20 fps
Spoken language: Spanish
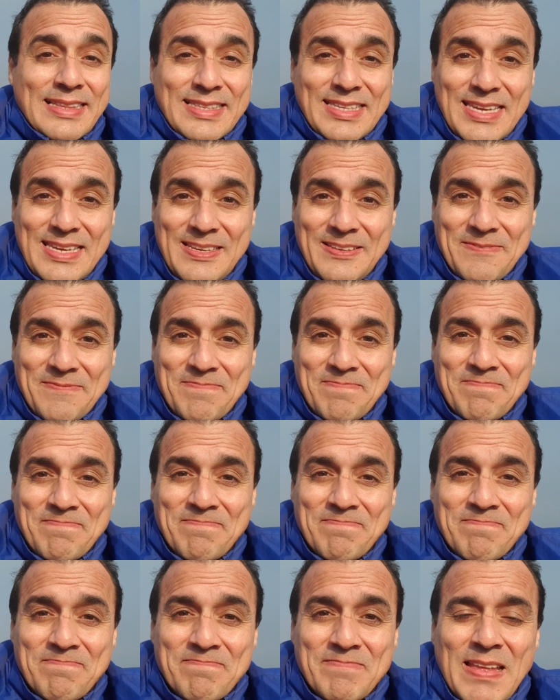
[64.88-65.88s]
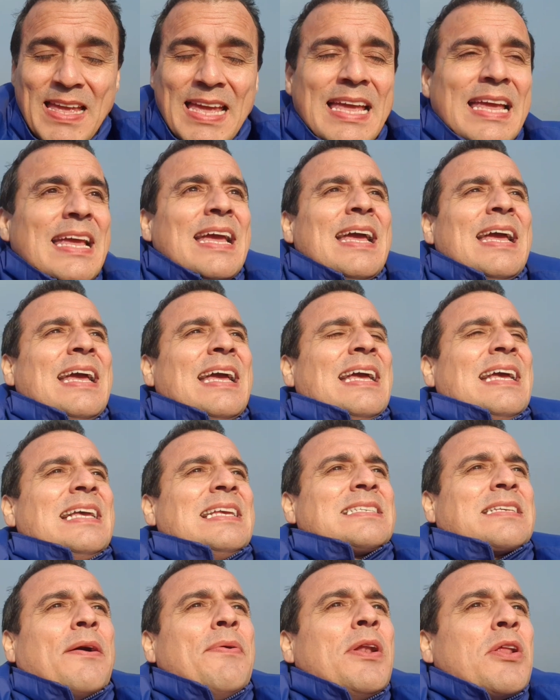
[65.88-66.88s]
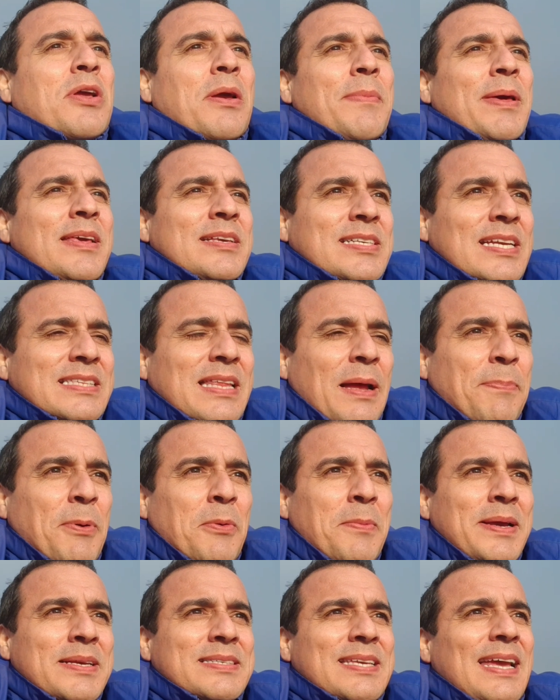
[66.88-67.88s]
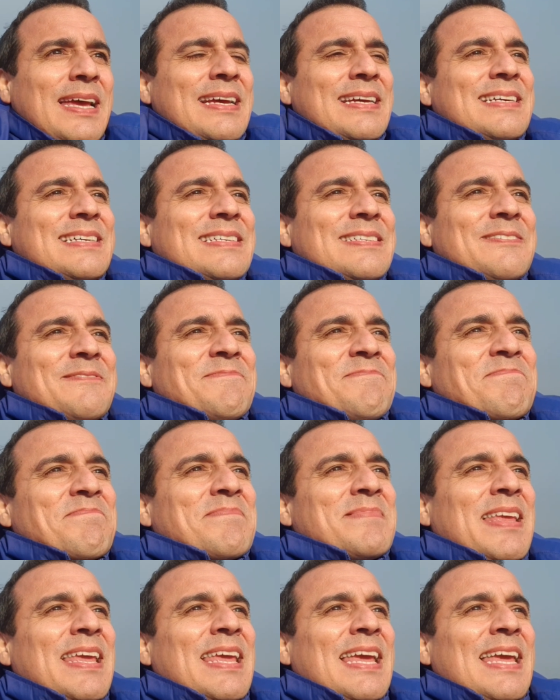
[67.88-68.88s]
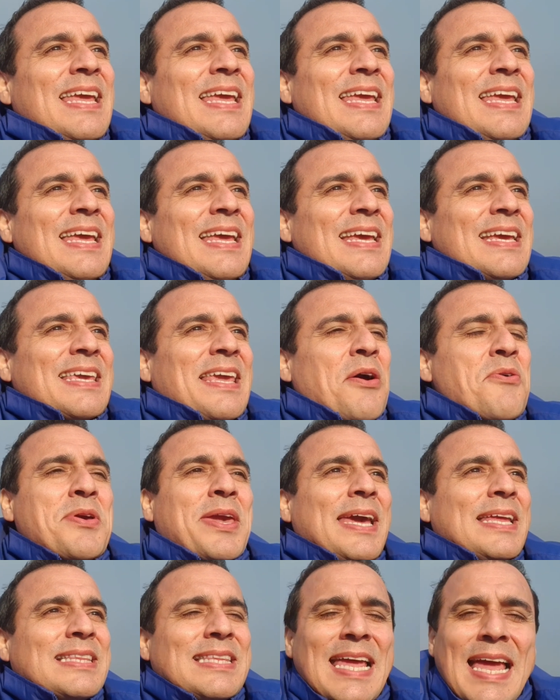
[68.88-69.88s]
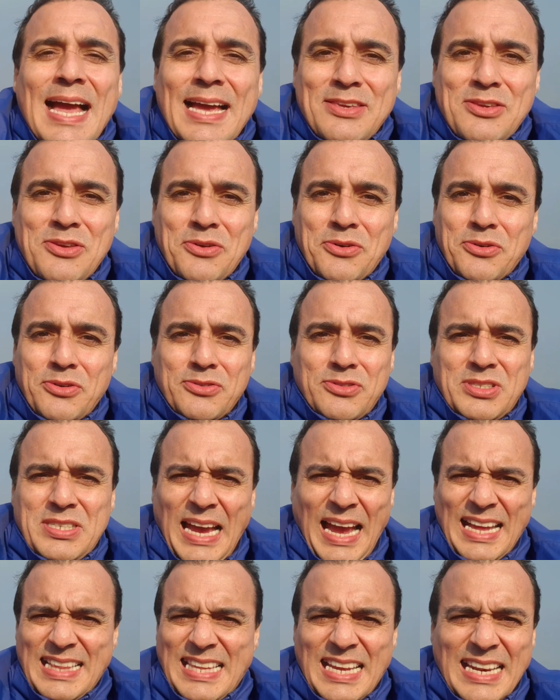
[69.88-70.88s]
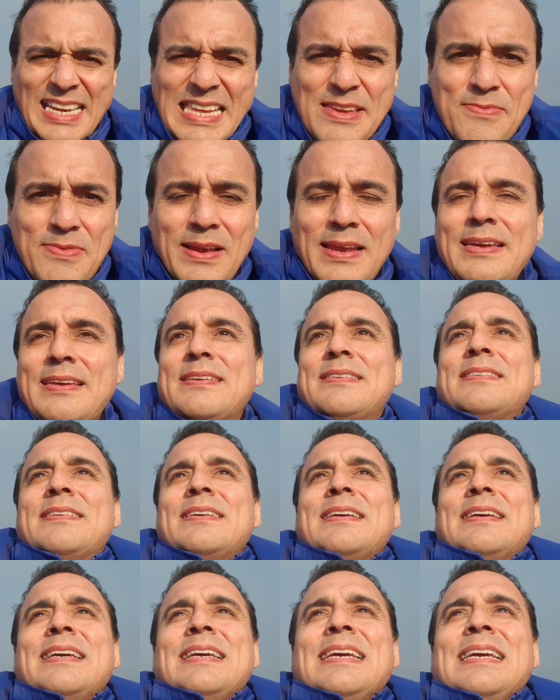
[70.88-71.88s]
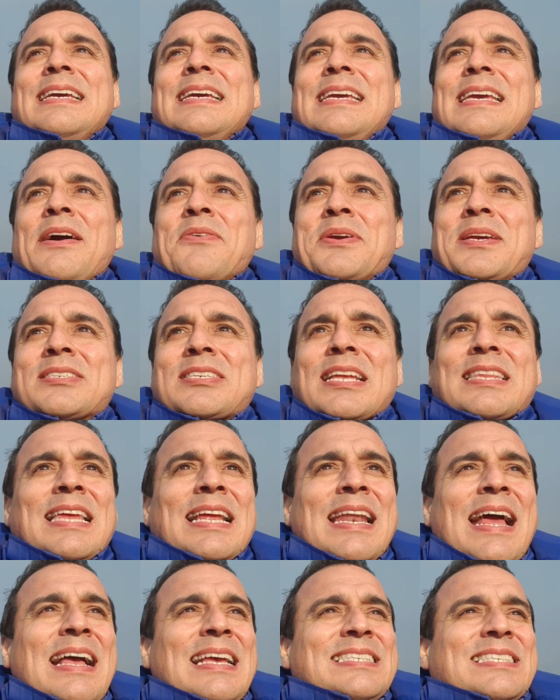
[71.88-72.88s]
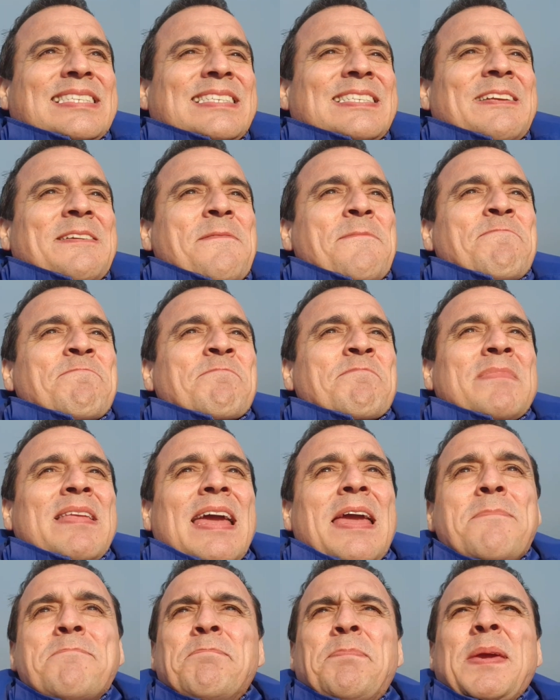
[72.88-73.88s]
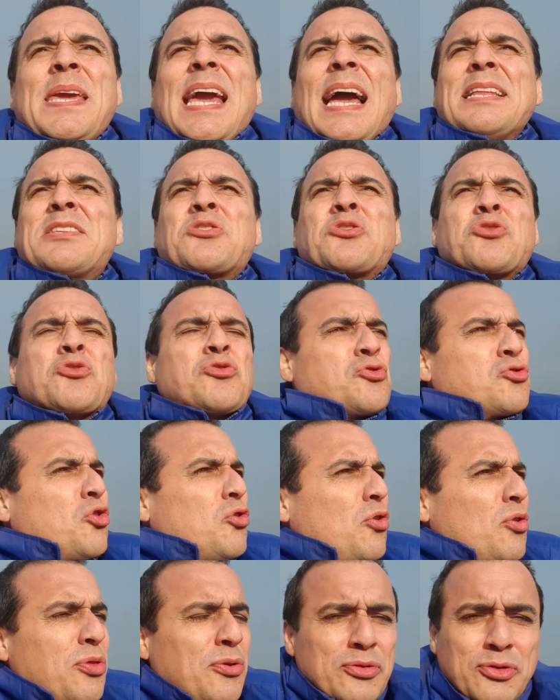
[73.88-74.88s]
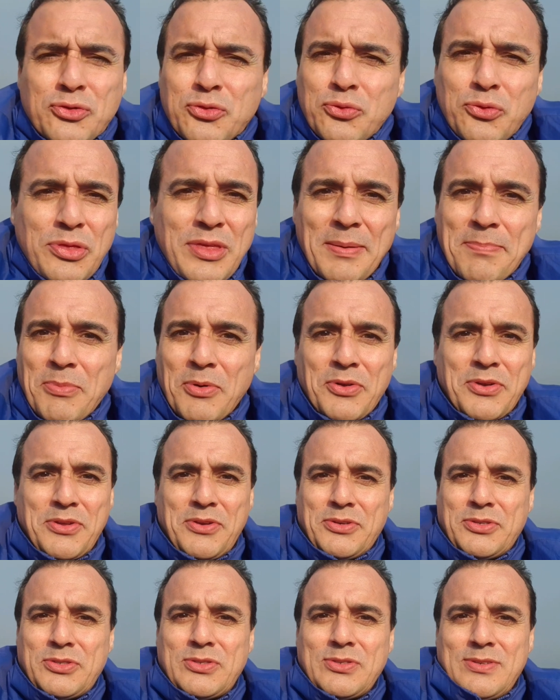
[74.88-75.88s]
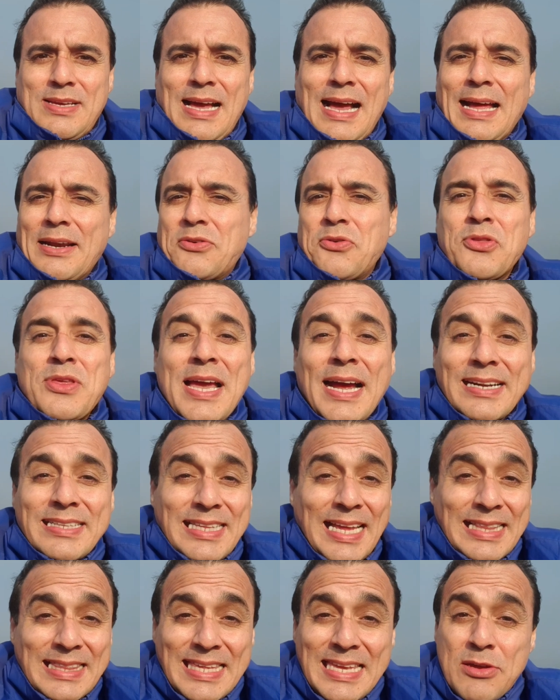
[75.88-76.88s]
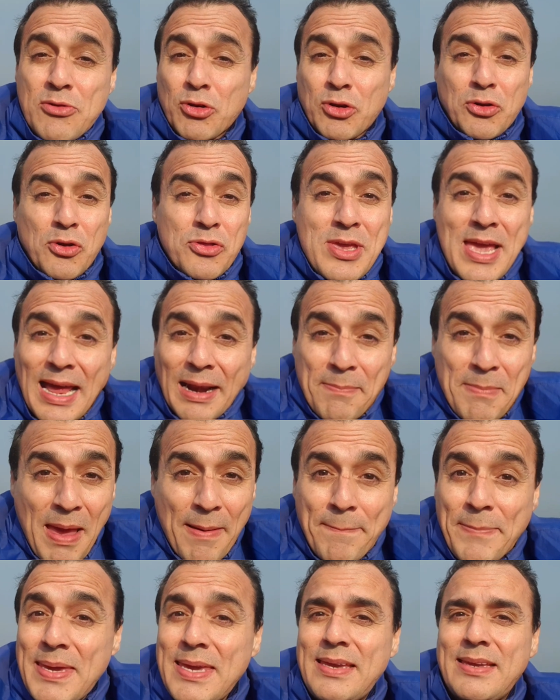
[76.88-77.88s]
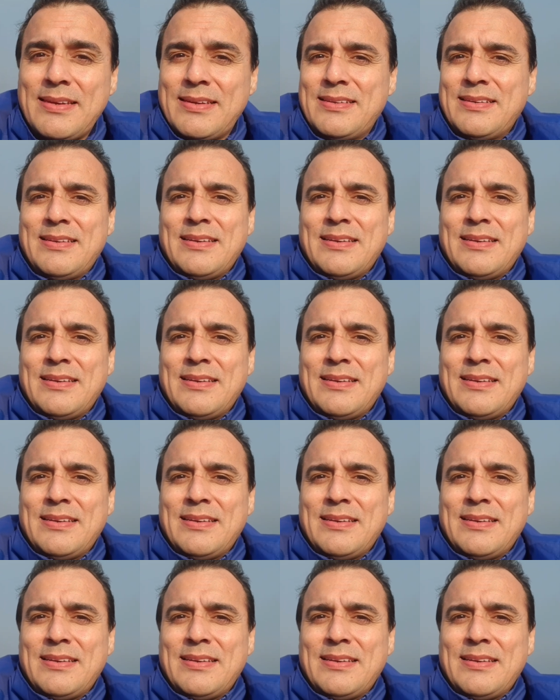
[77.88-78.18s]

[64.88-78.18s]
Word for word: en ti. ¿Sabes lo que me dice esta promesa? Que aunque este año sea terrible, aunque Satanás envía todos sus demonios a rodearte a ti o rodearme a mí,